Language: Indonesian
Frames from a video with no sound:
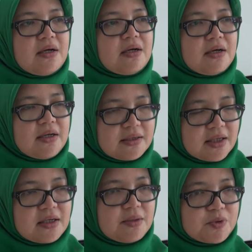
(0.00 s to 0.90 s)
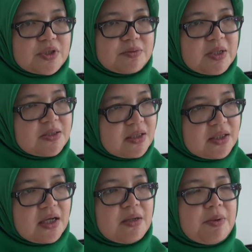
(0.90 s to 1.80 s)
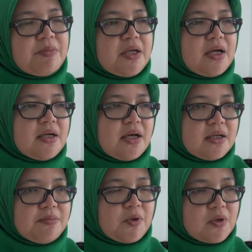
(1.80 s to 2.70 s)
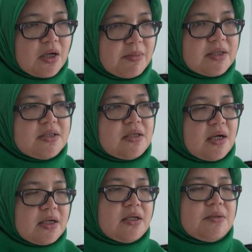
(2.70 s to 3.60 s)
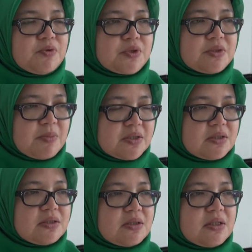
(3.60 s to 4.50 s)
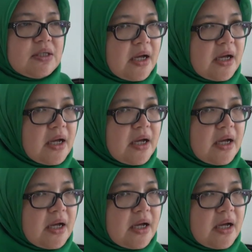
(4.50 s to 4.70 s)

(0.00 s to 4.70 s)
uh, datang ke puskesmas nanti ada pembinaan dari program haji yang ada di puskesmas